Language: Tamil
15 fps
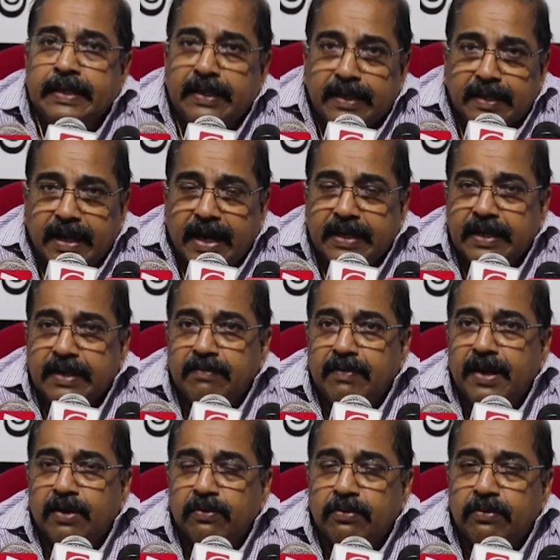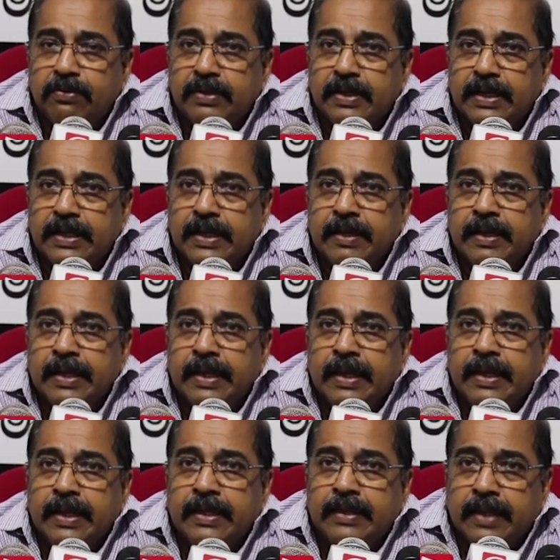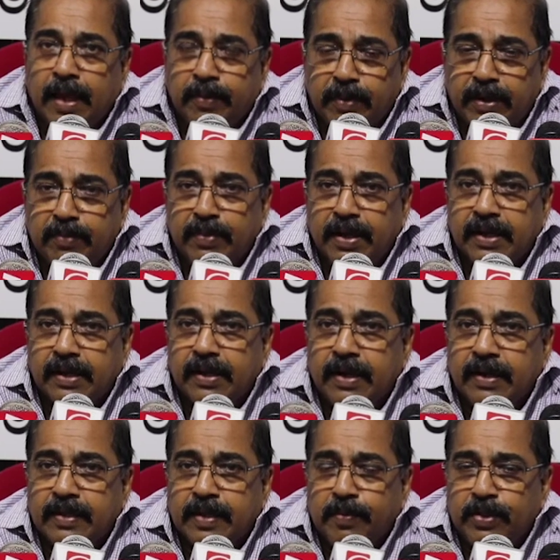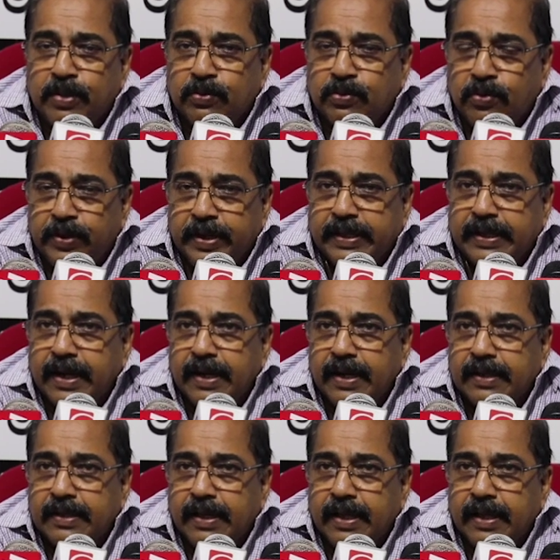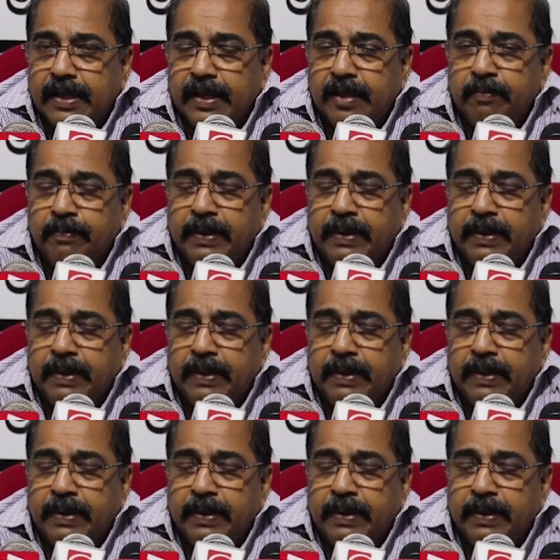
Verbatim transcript: இந்த நாட்டில் வாழக்கூடிய தமிழ் மக்கள் தமது கோரிக்கைகளுக்காக